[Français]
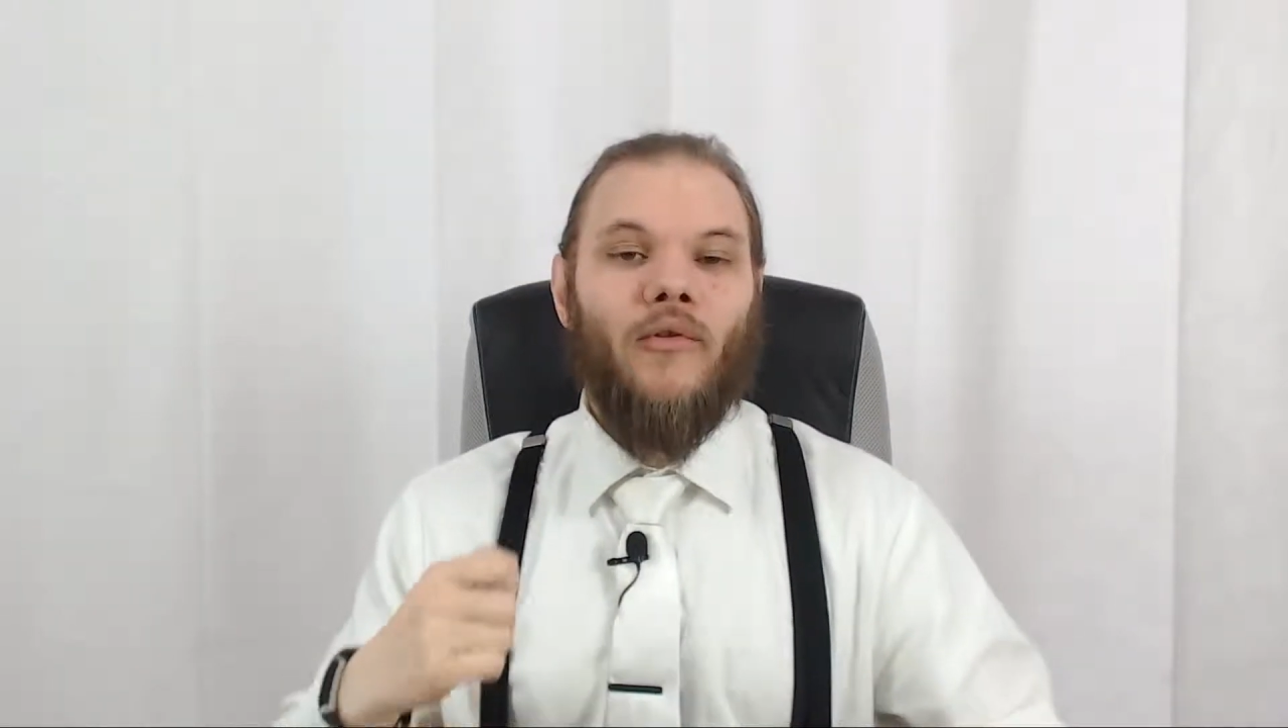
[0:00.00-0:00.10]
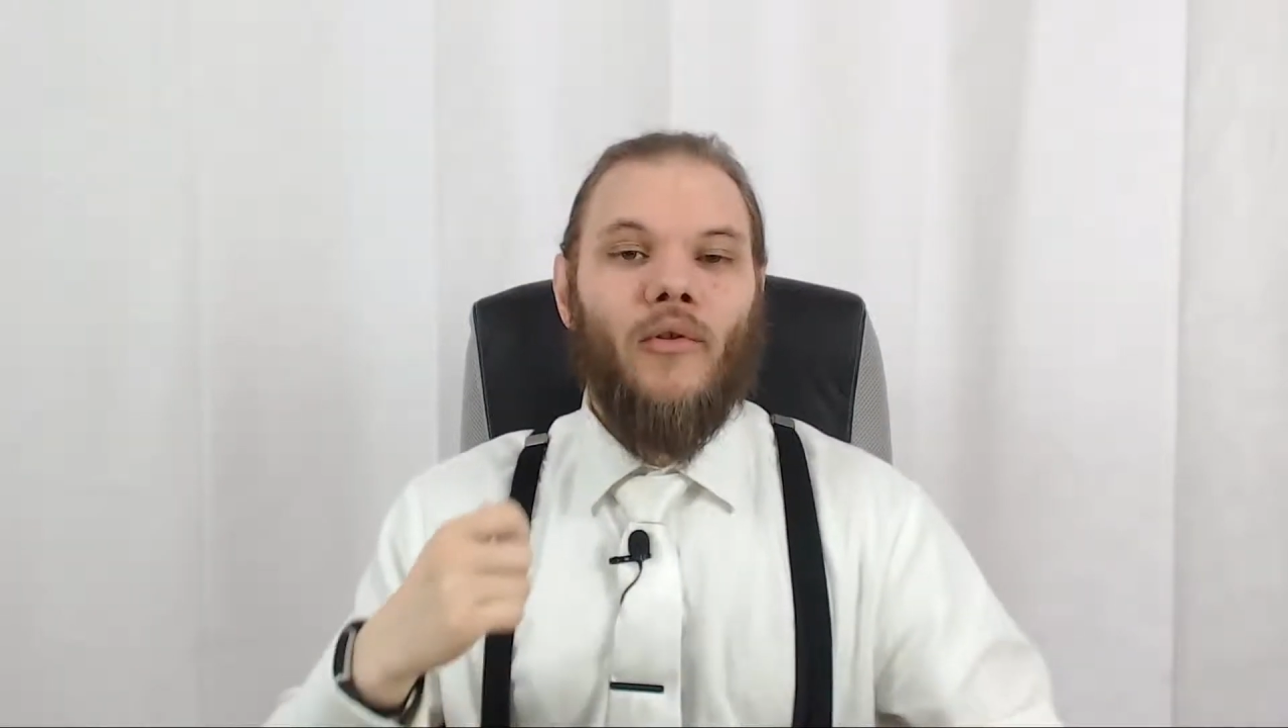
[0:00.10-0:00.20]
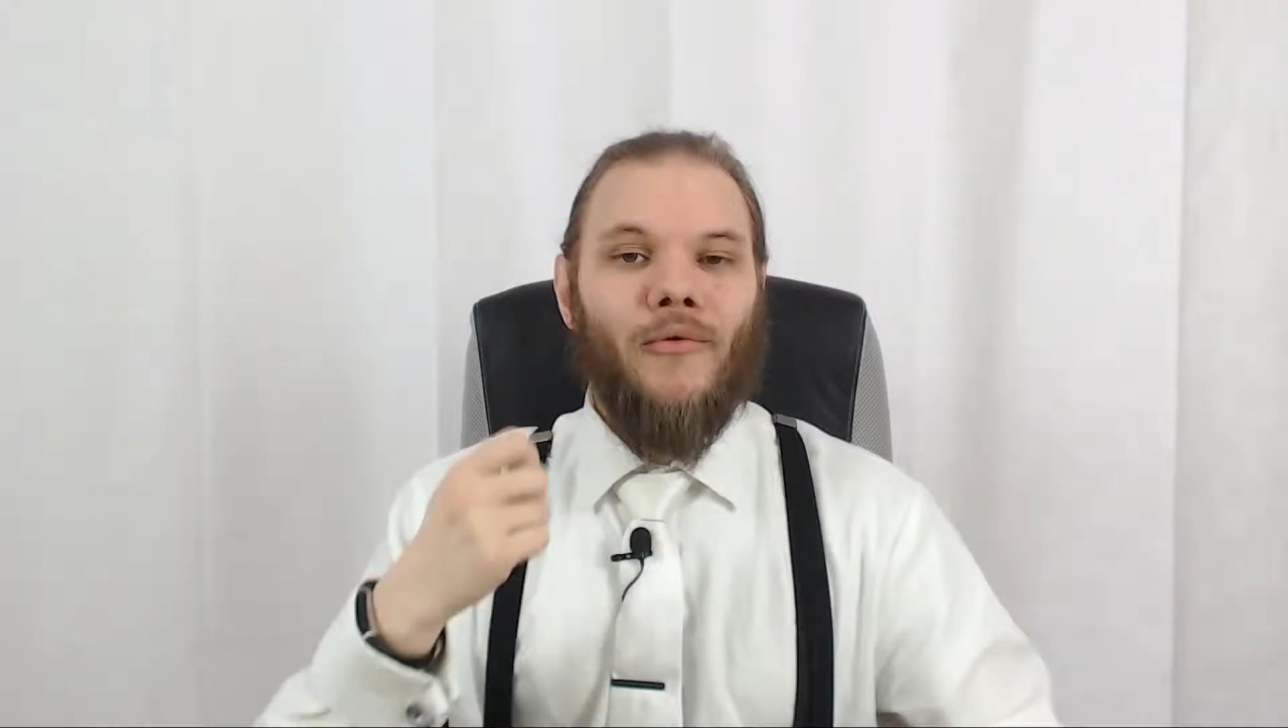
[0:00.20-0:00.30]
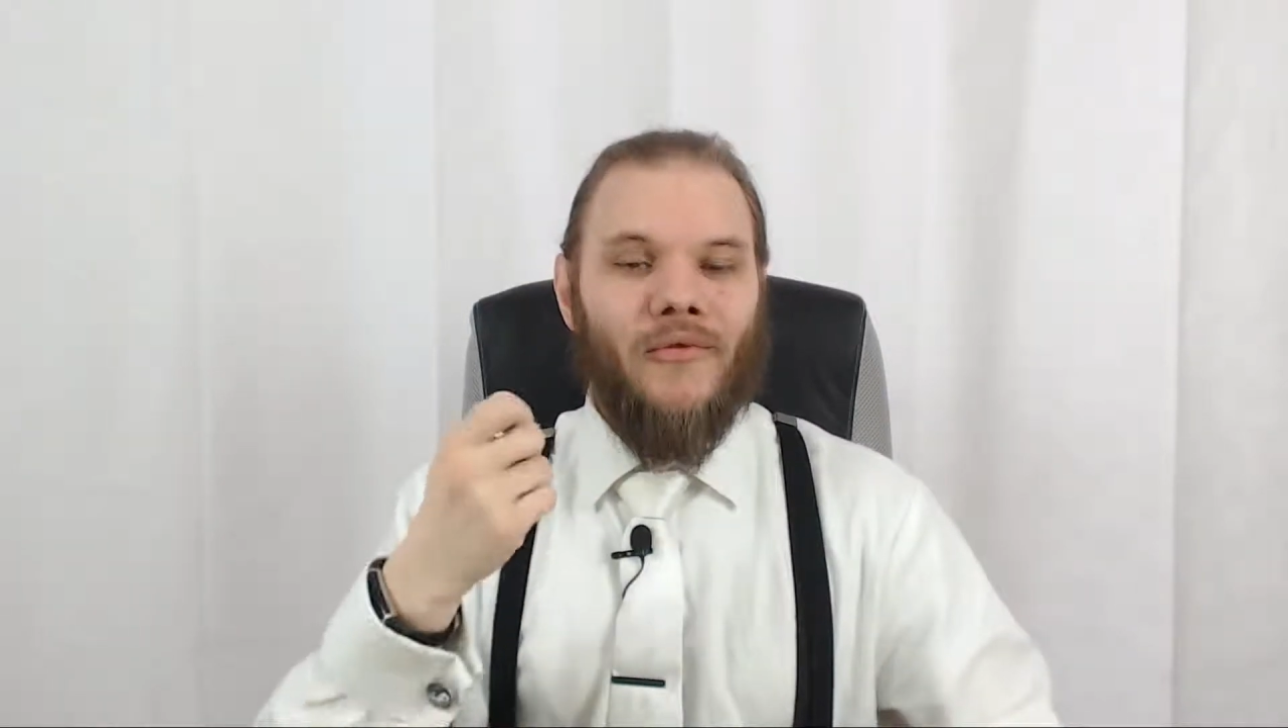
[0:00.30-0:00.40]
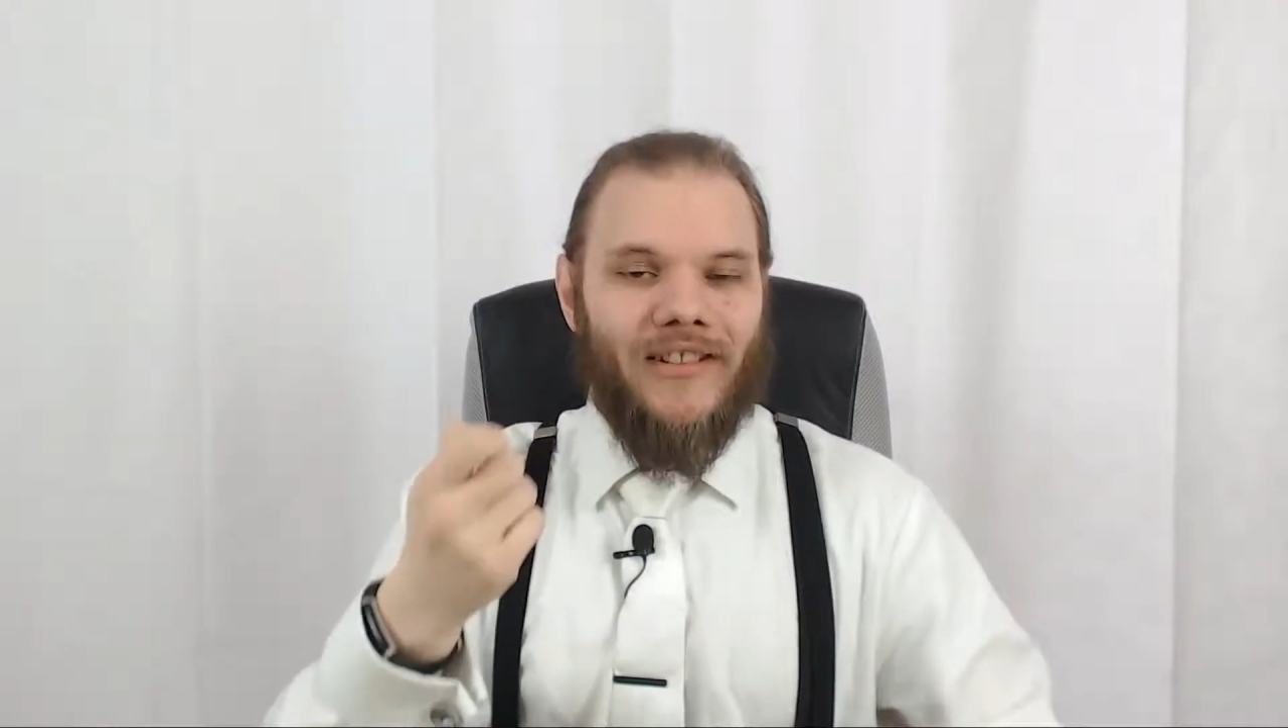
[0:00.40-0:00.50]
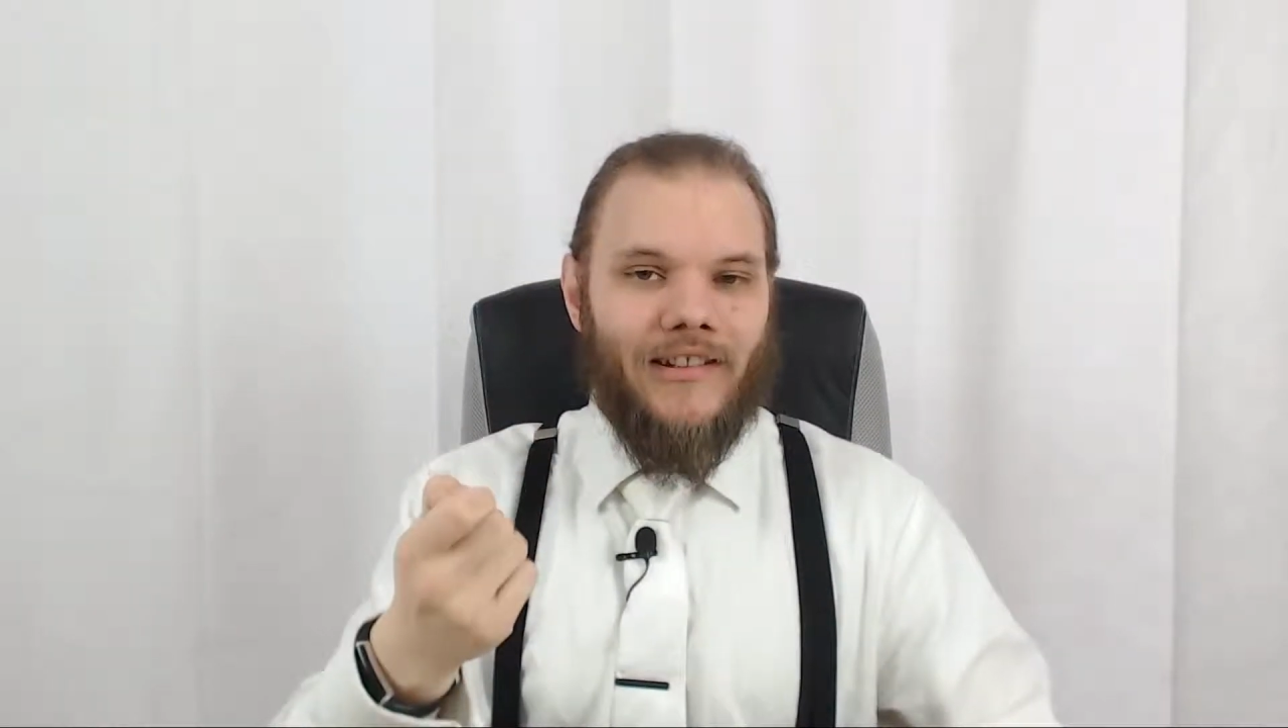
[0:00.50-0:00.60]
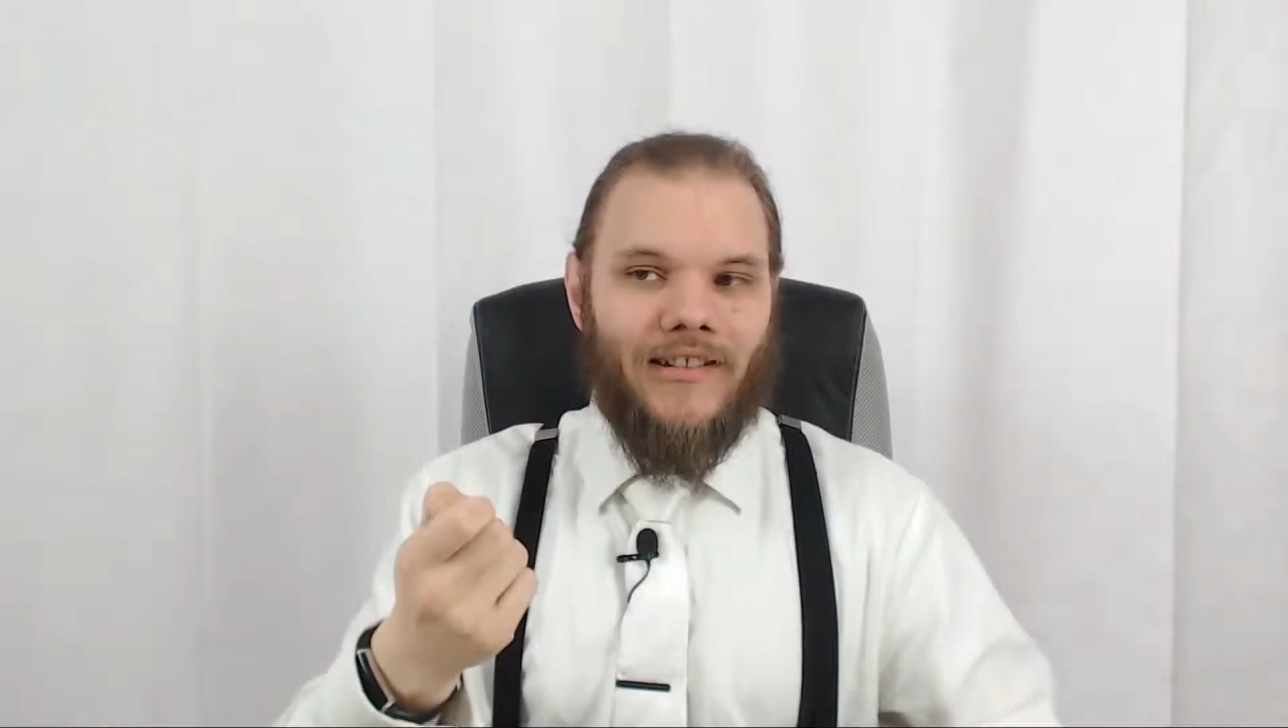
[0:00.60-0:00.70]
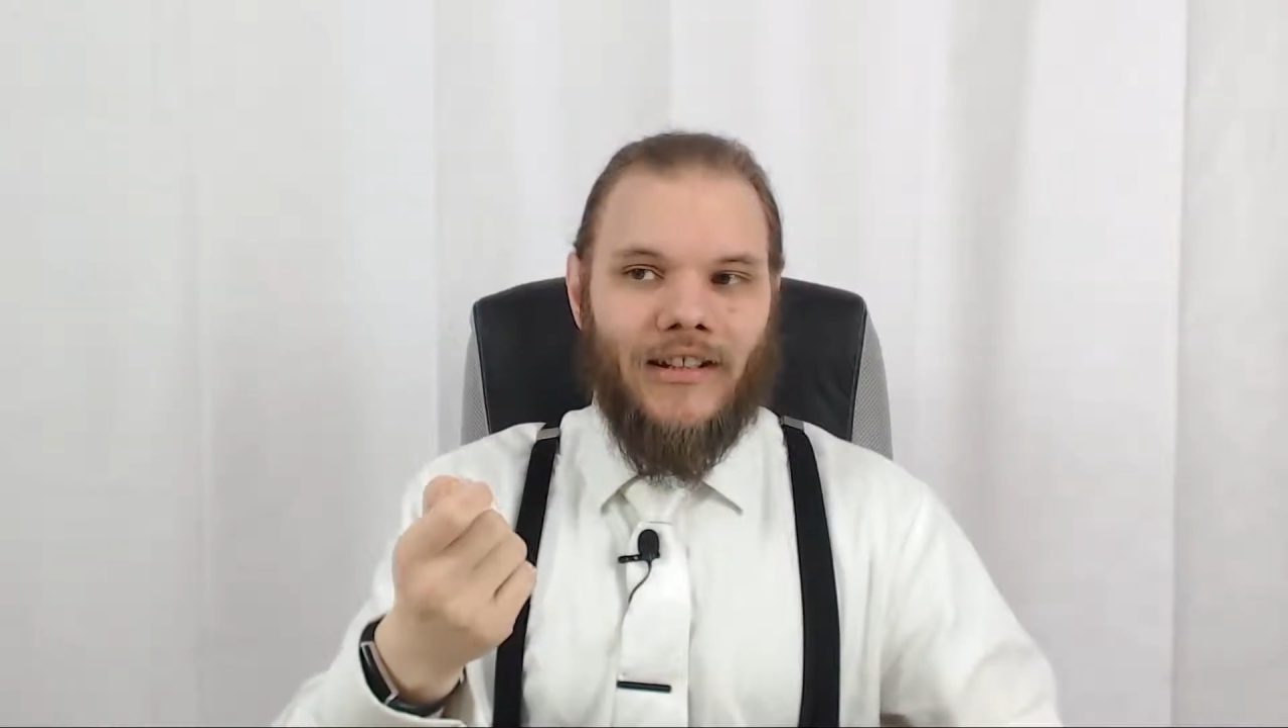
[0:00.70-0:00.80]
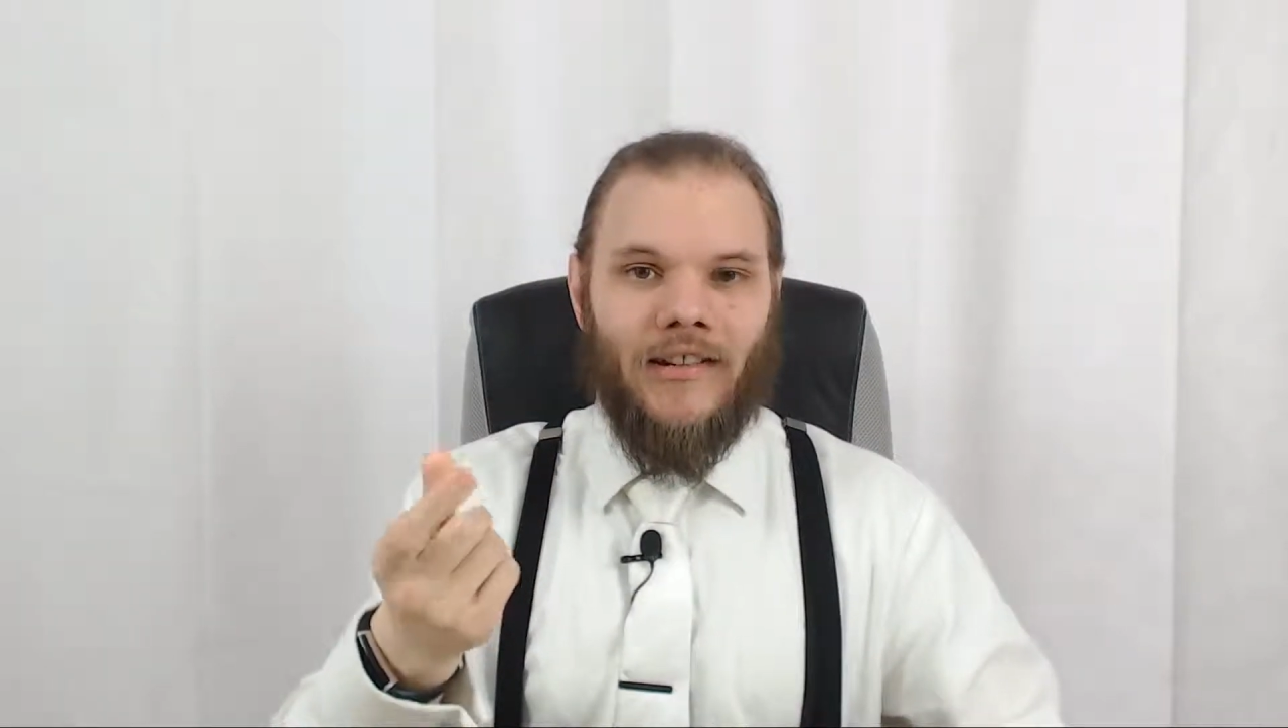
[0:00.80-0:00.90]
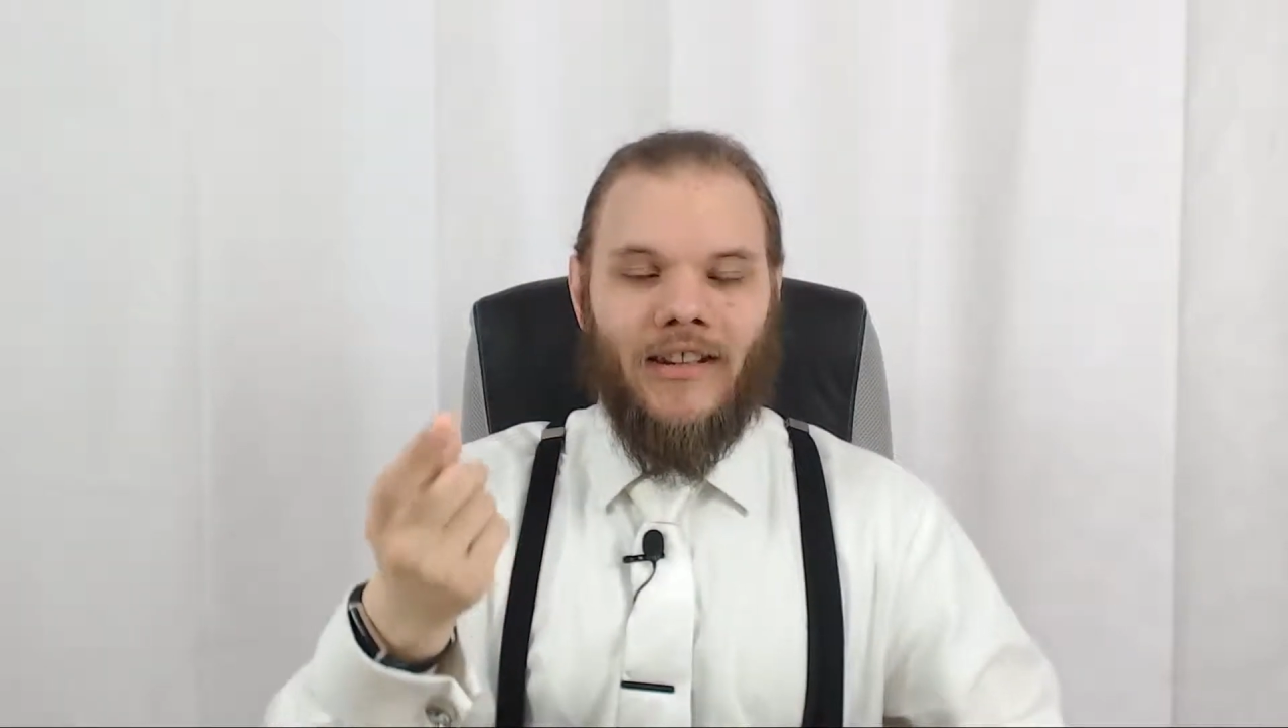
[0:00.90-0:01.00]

de l'utilité